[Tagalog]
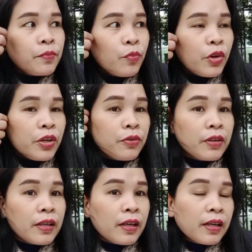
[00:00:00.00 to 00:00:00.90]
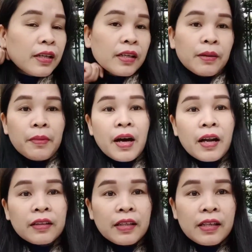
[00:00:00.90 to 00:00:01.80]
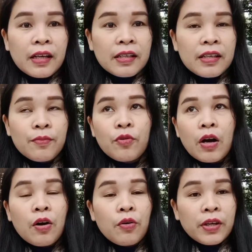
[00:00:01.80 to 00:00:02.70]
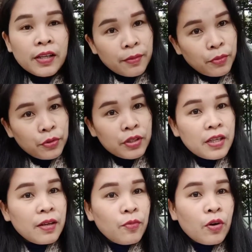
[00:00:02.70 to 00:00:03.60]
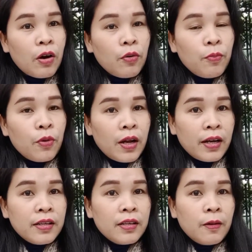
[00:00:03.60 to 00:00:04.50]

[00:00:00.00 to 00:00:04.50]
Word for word: moingon nga mga arte na di na mukha og ginamos, di na mukha og bulat.